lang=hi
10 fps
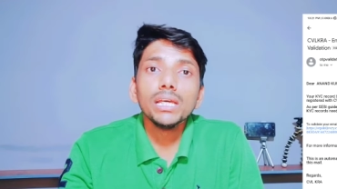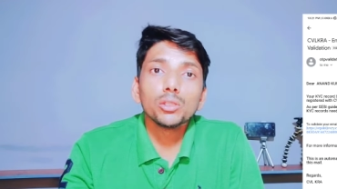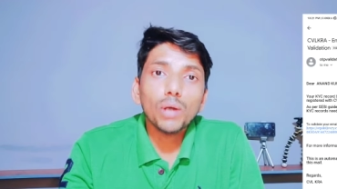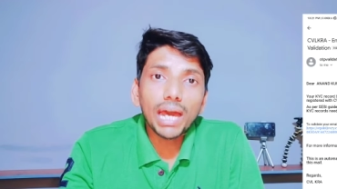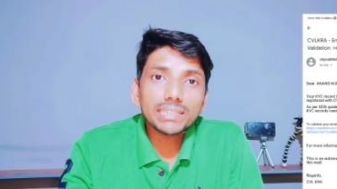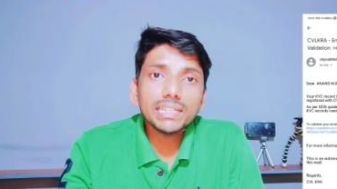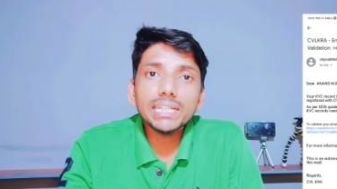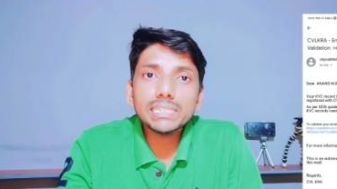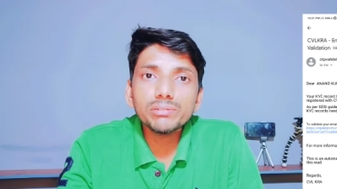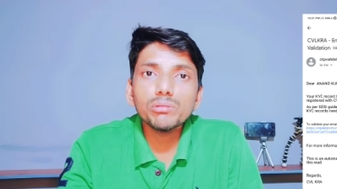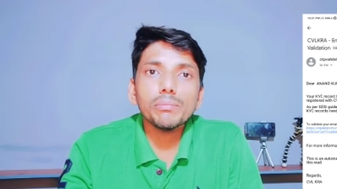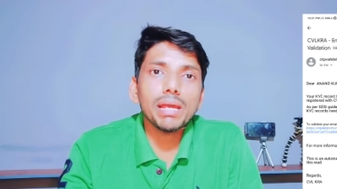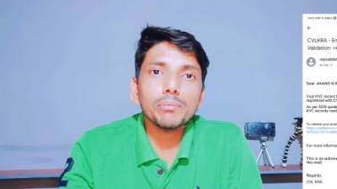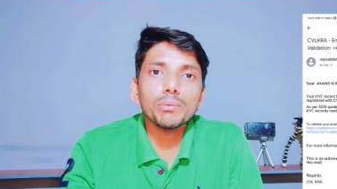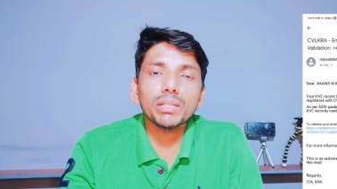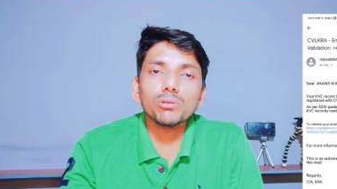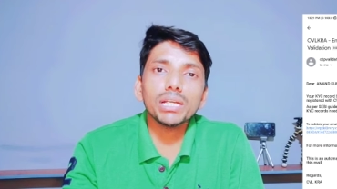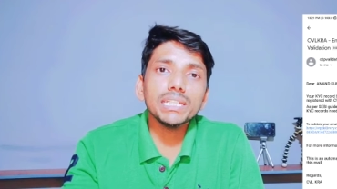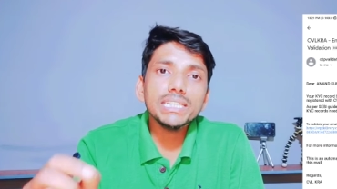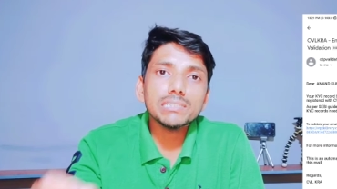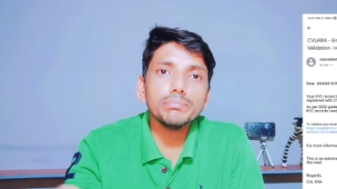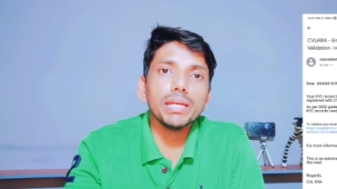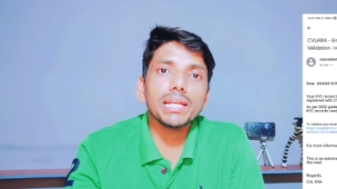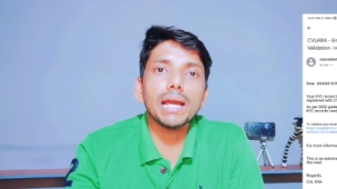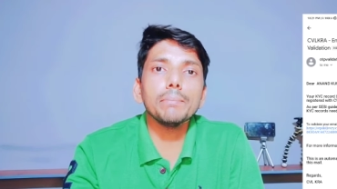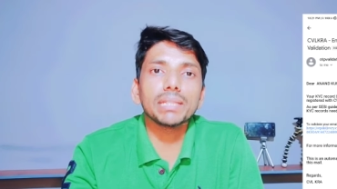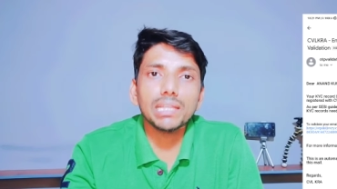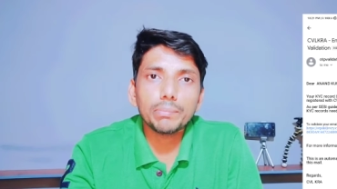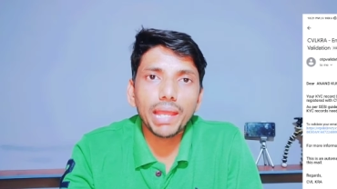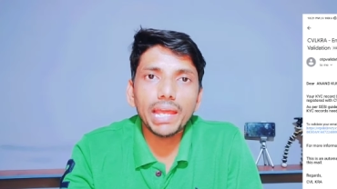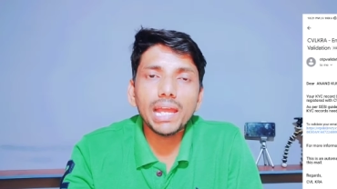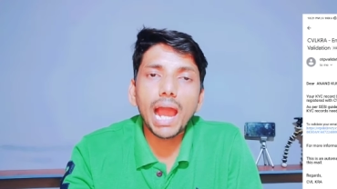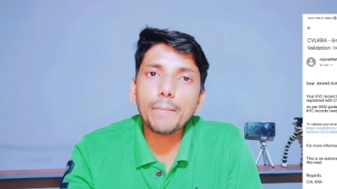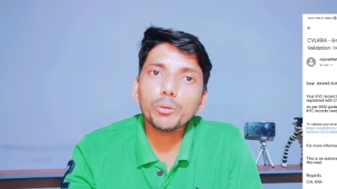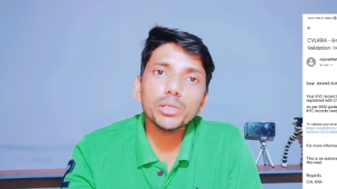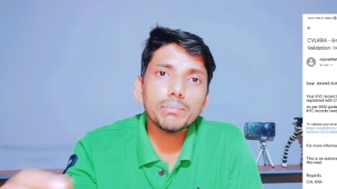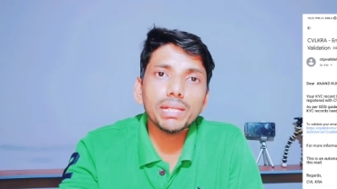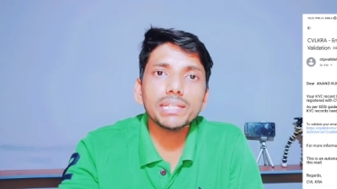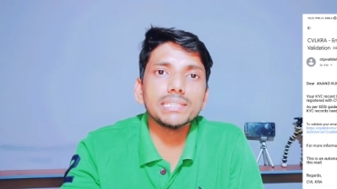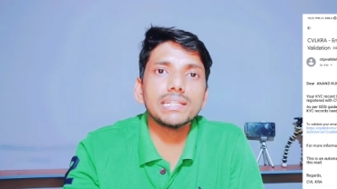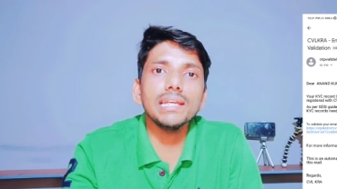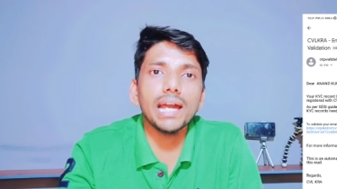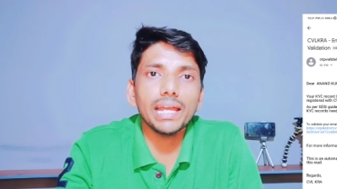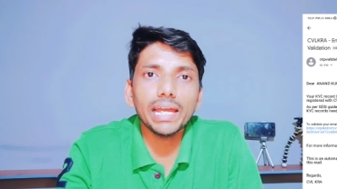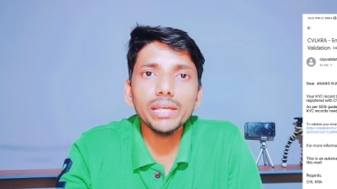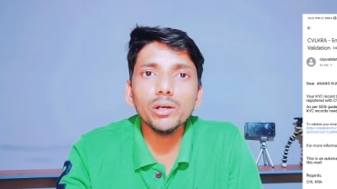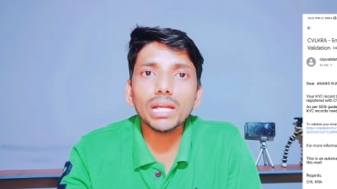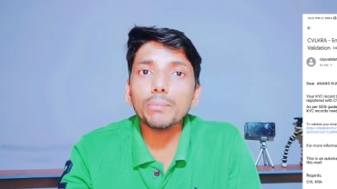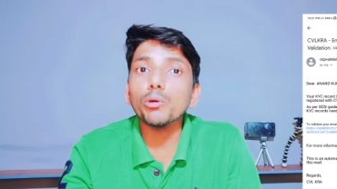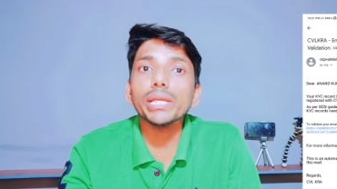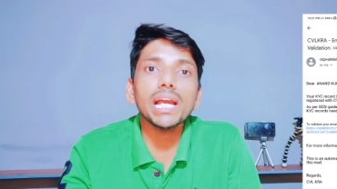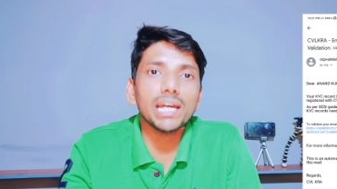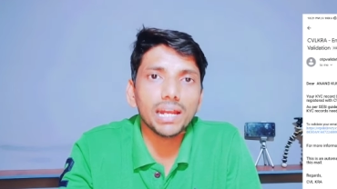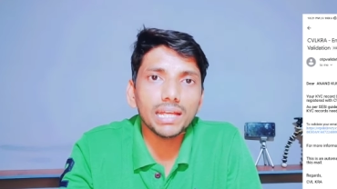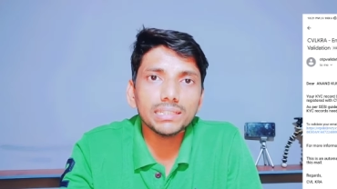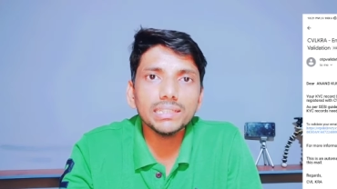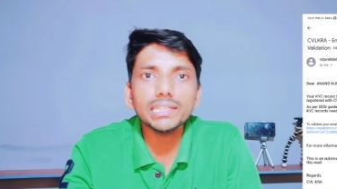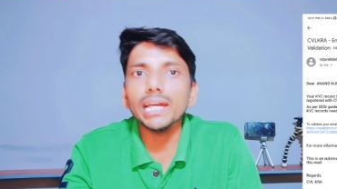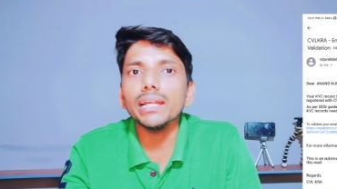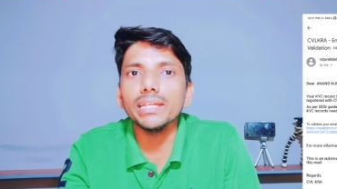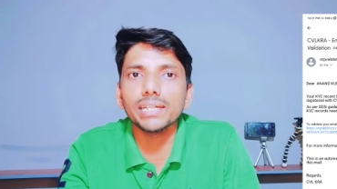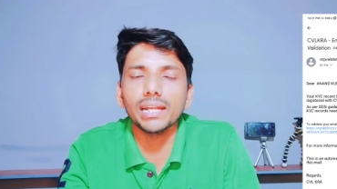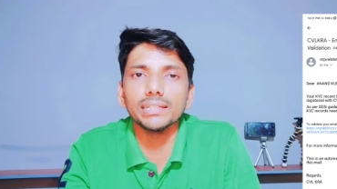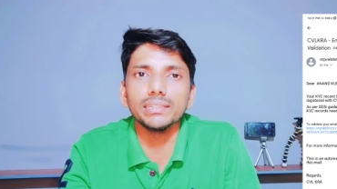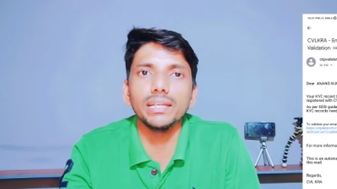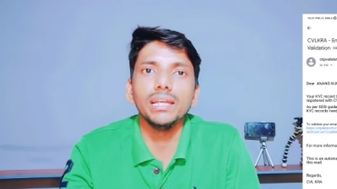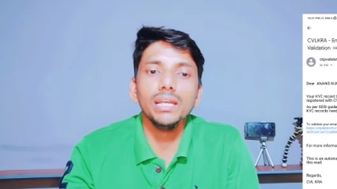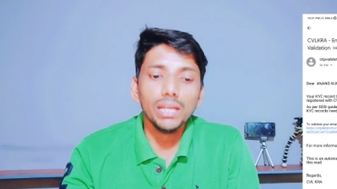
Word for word: तो आज के इस वीडियो में मैं आपको बताऊंगा कि इस मेल का मतलब क्या है आपको ये मेल किस लिए आया है और आपको क्या करना चाहिए क्या नहीं करना चाहिए